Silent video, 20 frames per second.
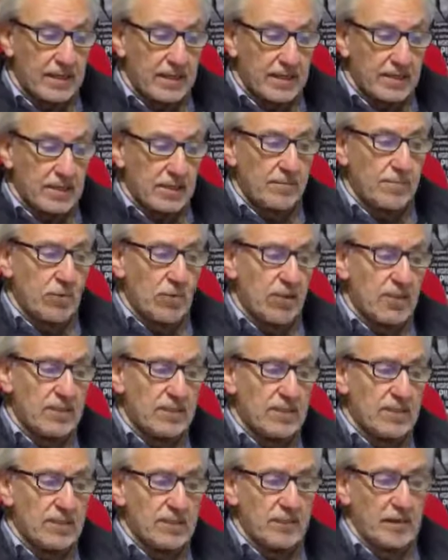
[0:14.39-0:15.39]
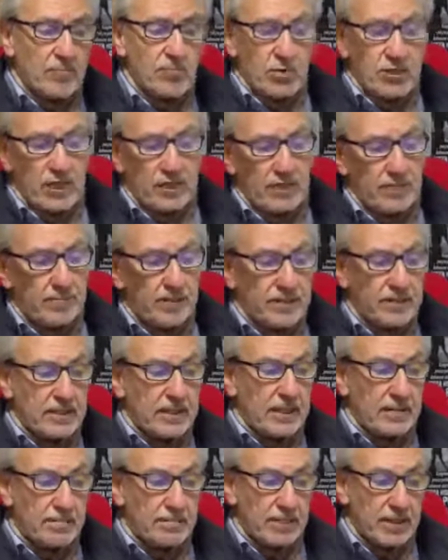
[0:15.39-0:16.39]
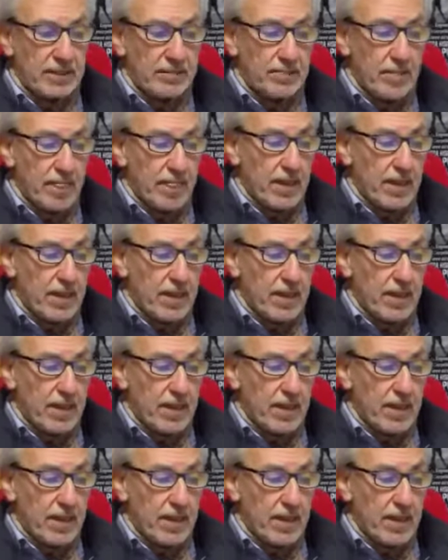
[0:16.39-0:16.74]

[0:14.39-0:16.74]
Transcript: sembrò essere tramontata per sempre.